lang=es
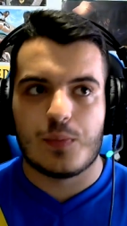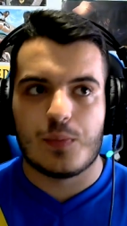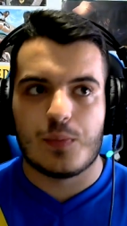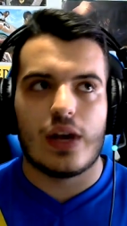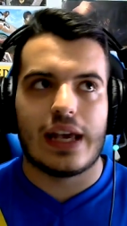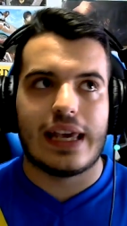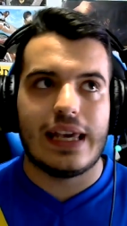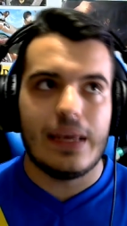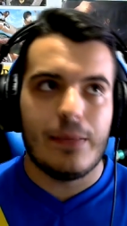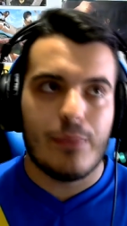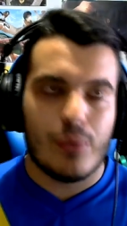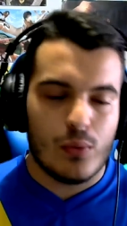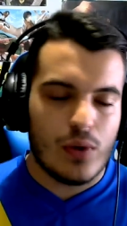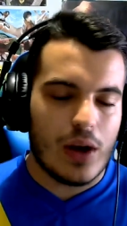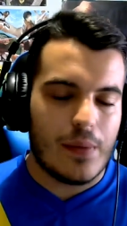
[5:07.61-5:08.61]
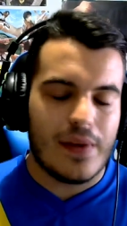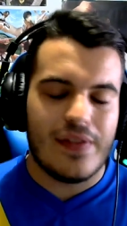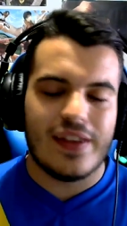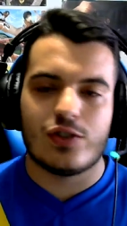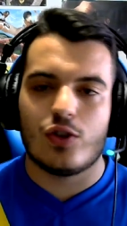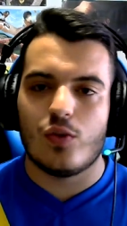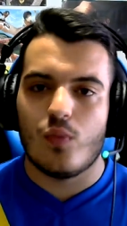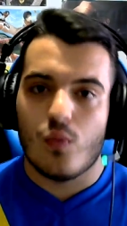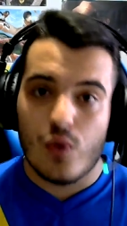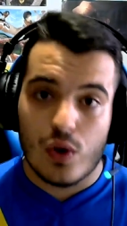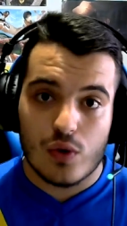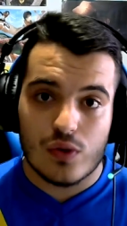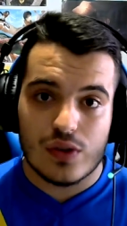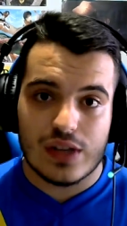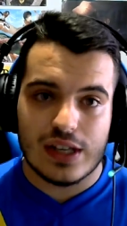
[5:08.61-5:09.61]
Por aquí, por una banda estoy muy
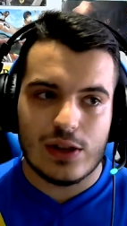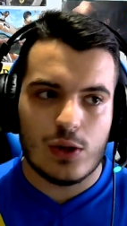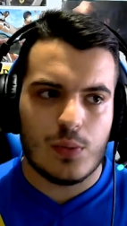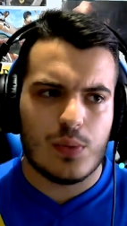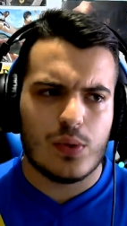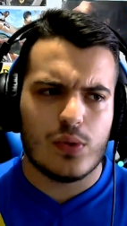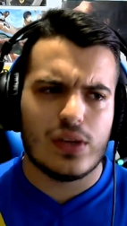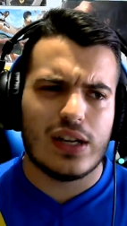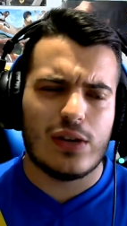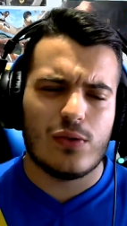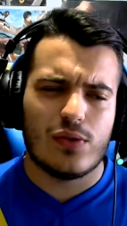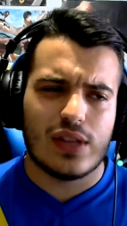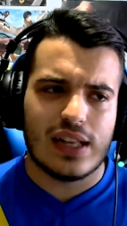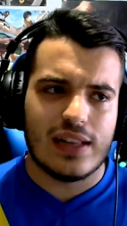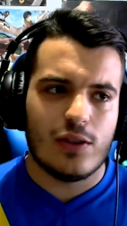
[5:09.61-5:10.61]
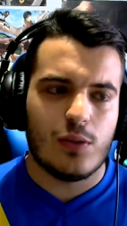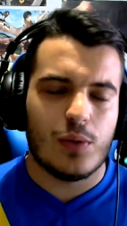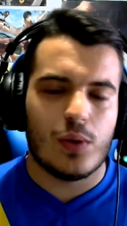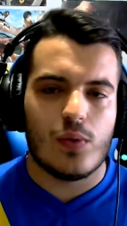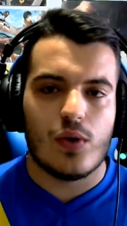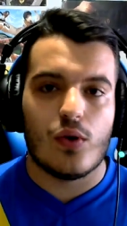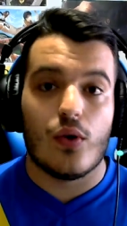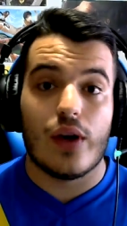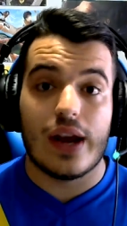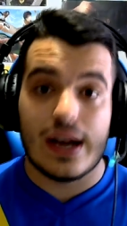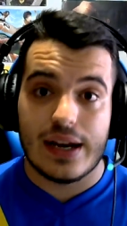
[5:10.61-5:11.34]
contento, por otra no tanto, pero bueno,